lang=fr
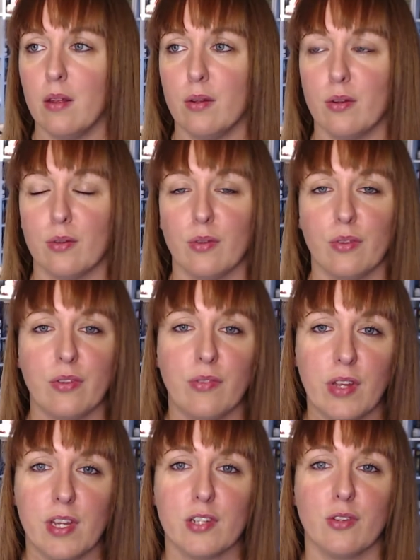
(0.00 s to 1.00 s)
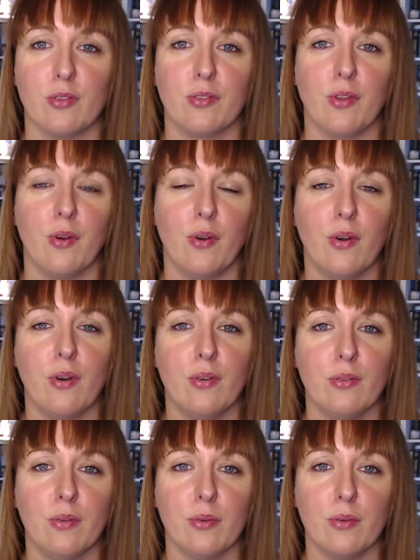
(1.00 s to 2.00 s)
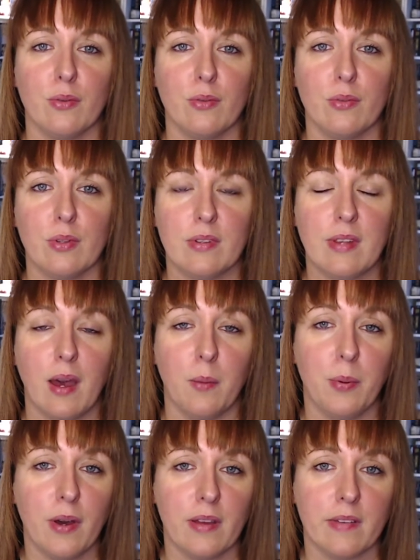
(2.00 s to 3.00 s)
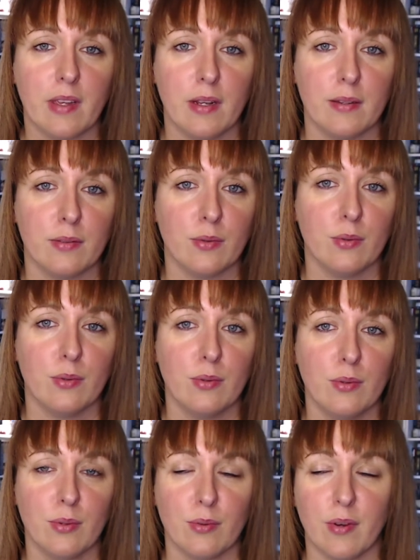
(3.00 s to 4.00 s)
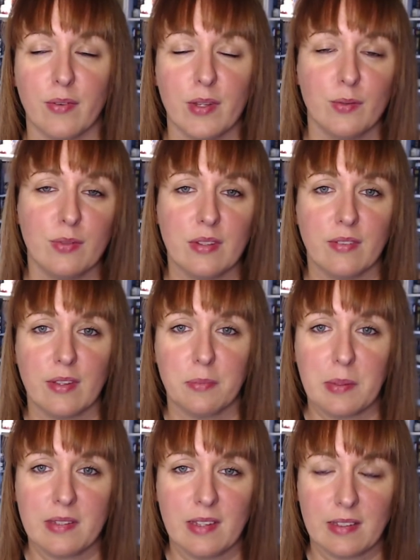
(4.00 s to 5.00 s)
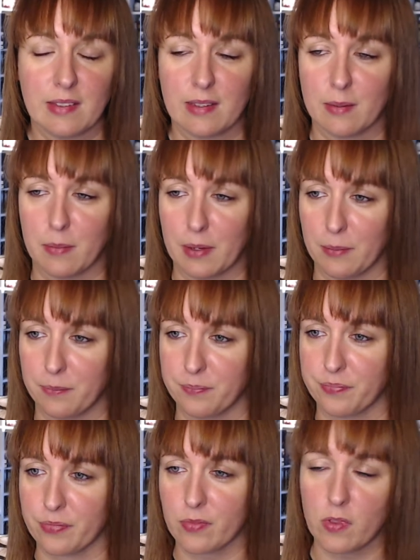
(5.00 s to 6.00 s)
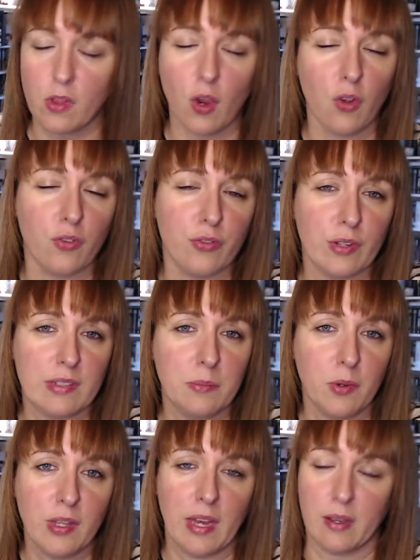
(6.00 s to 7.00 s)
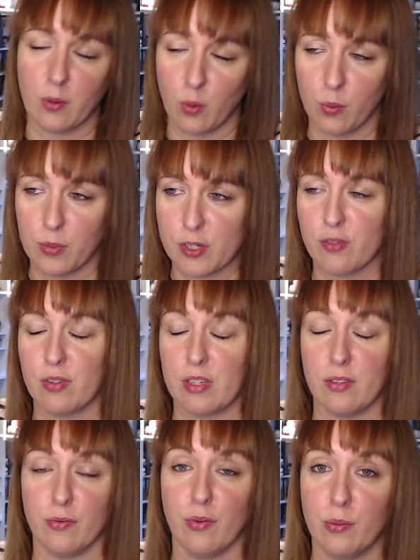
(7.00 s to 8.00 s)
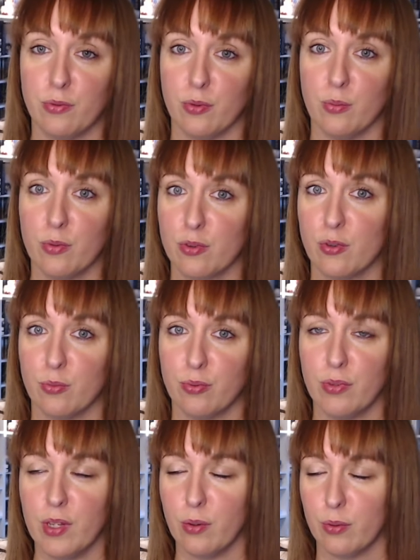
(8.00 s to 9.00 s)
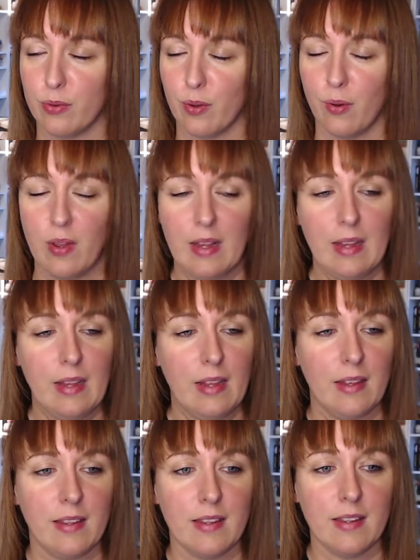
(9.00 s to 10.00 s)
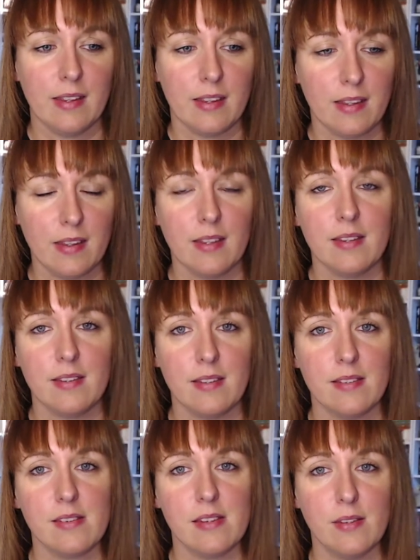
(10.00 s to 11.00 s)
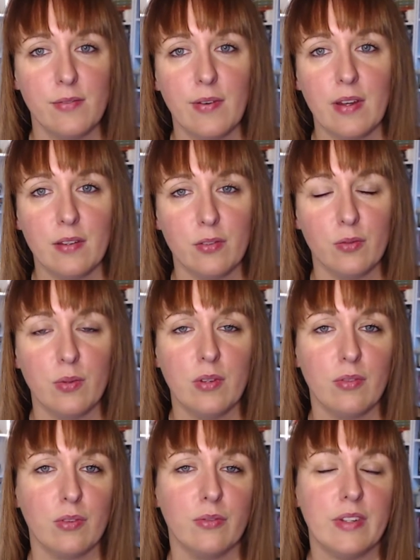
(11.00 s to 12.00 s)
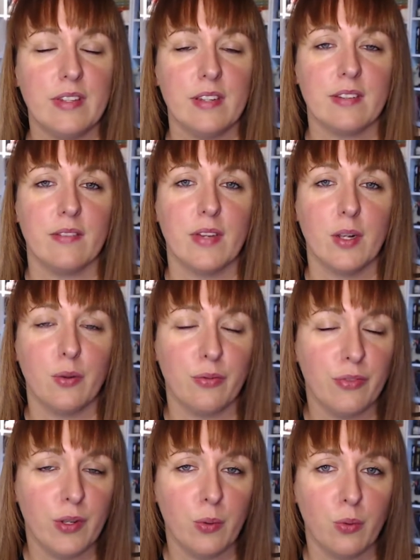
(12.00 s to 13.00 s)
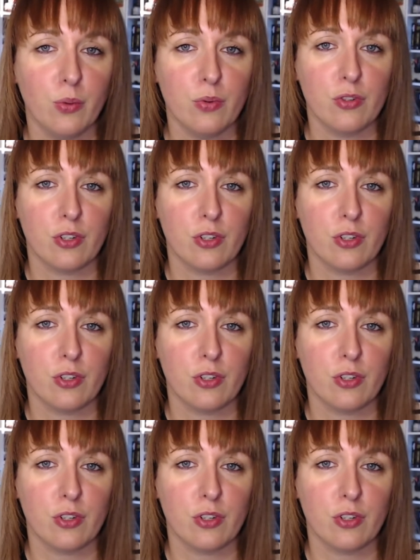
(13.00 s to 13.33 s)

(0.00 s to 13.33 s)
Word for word: euh, dans ses voyages dans le temps, dans, ses rapports avec les autres, on va voir tout ce qui va se passer à Sainte-Marie. Donc forcément il y a un gros méchant qui veut absolument chambouler le temps. Et c'est ce qui va suivre, on va dire que ça va être le fil rouge